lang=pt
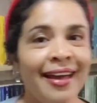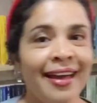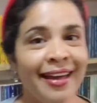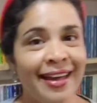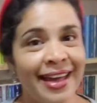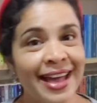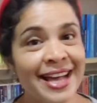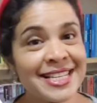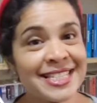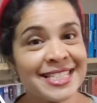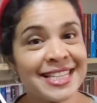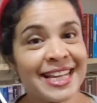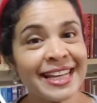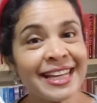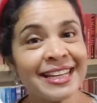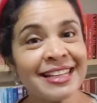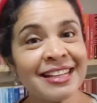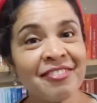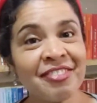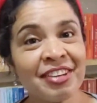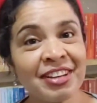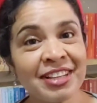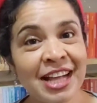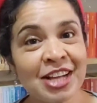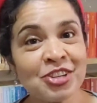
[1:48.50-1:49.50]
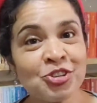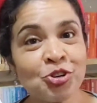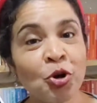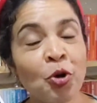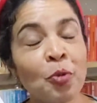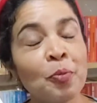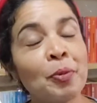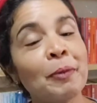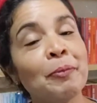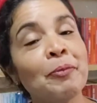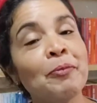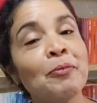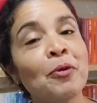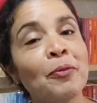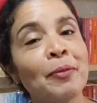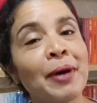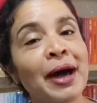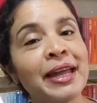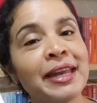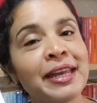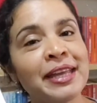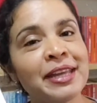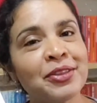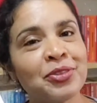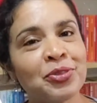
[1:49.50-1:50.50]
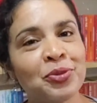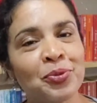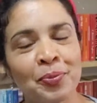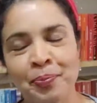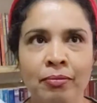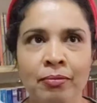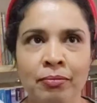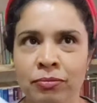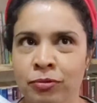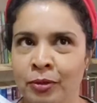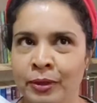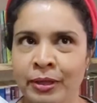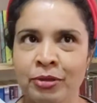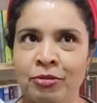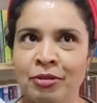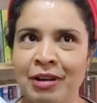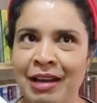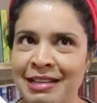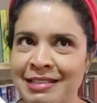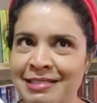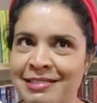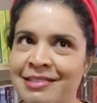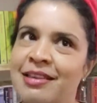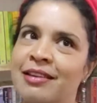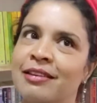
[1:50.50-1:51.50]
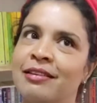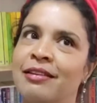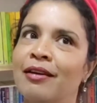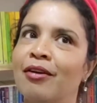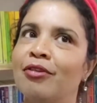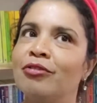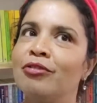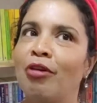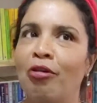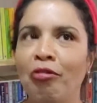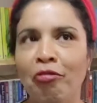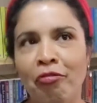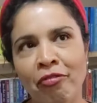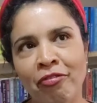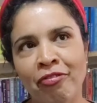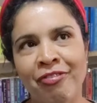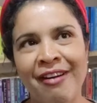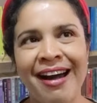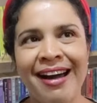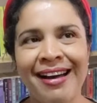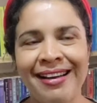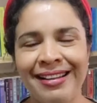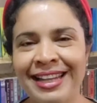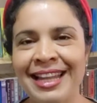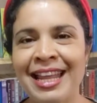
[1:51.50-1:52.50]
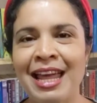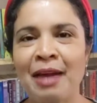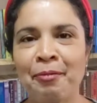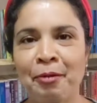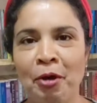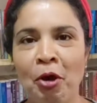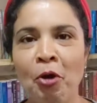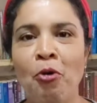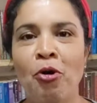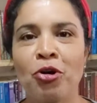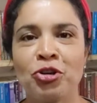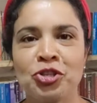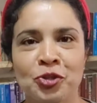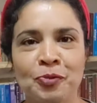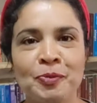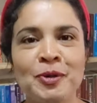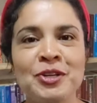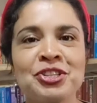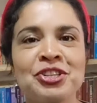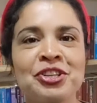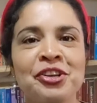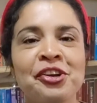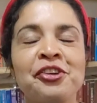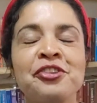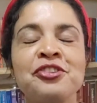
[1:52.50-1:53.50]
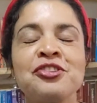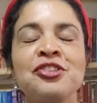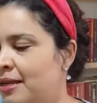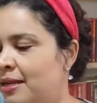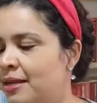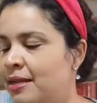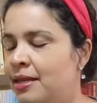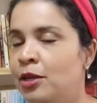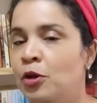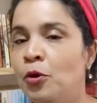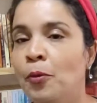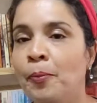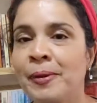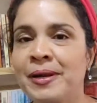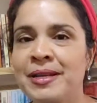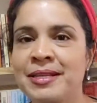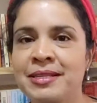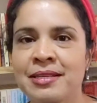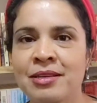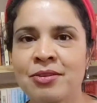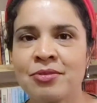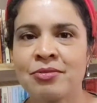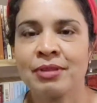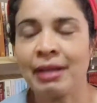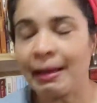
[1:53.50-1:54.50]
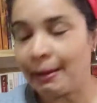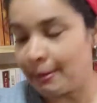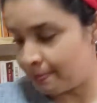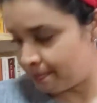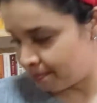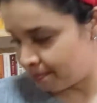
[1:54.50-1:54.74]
Esse daqui, na verdade, eu comprei pro meu marido, o que não quer dizer que eu não vá ler, porque eu gosto bastante. E o precinho tá